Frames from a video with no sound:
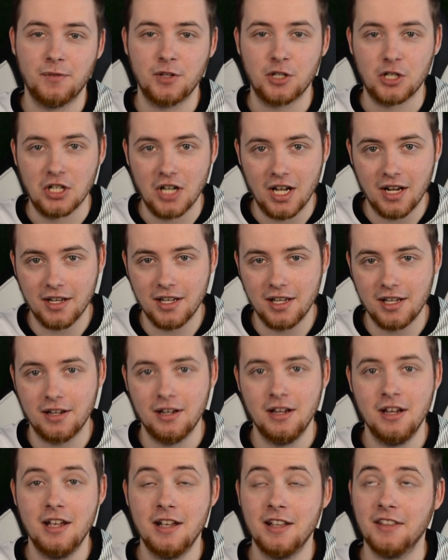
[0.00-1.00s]
szlagier
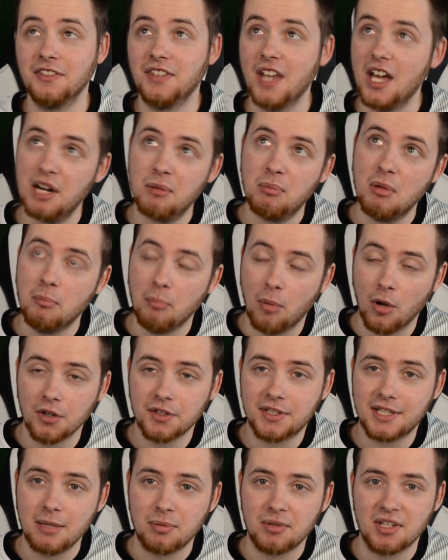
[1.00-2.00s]
derby
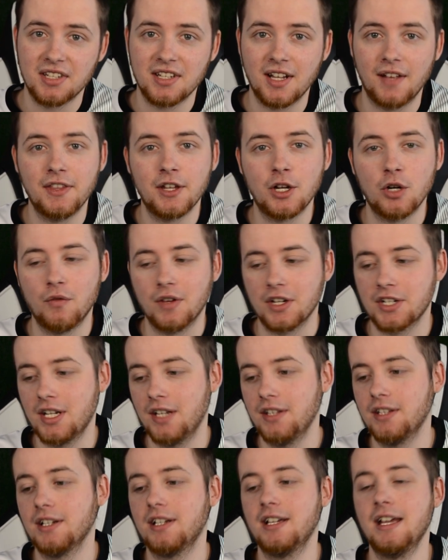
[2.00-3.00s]
Polski przez jednych
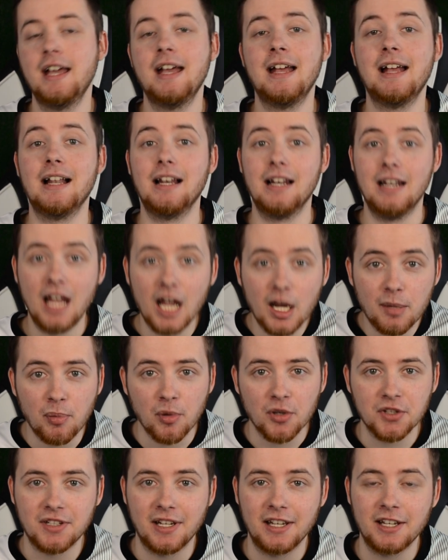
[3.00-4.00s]
uważanych Lech
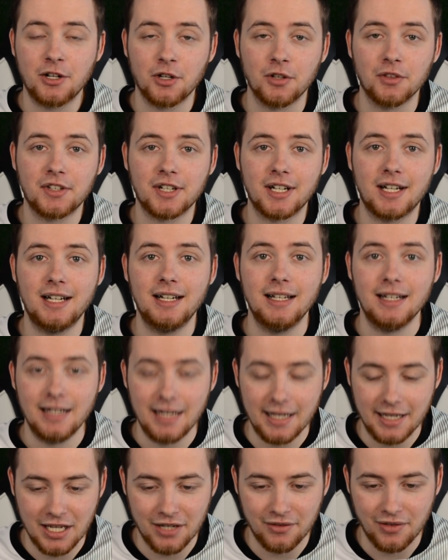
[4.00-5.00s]
Poznań kontra
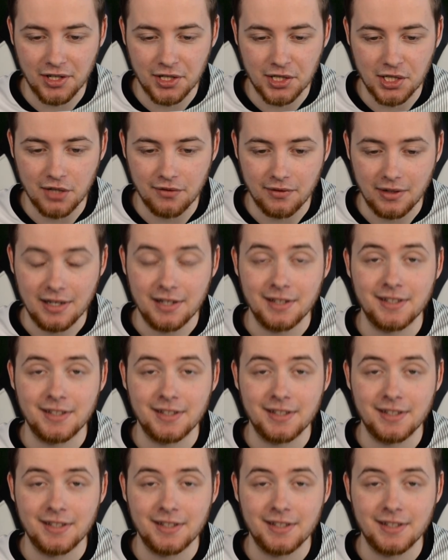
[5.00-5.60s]
Legia Warszawa.